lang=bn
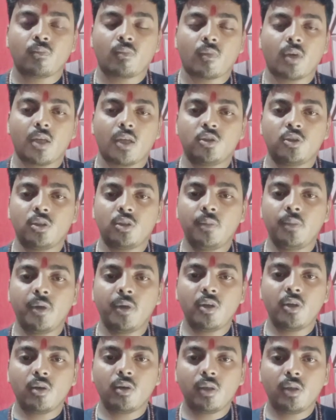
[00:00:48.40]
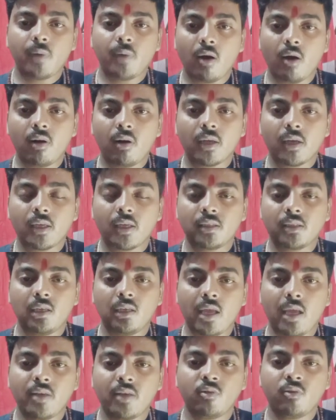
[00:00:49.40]
আর যদি ভিডিওটি ভালো লাগে একটি
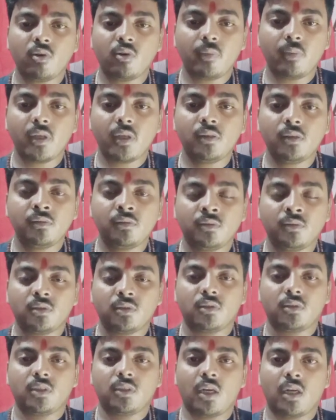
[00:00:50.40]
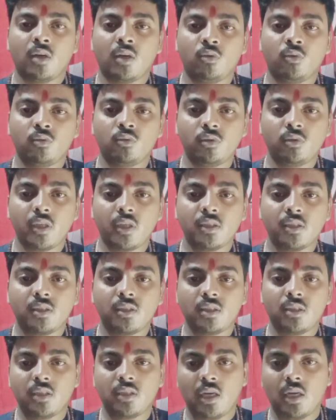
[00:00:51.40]
লাইক করবেন যারা নতুন দেখছেন
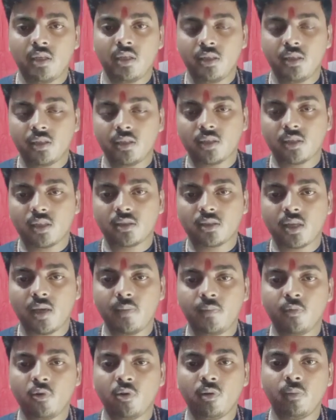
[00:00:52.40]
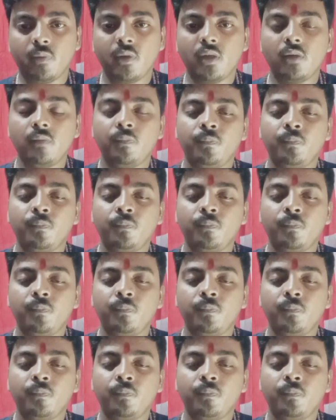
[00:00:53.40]
চ্যানেলটিকে সাবস্ক্রাইব করবেন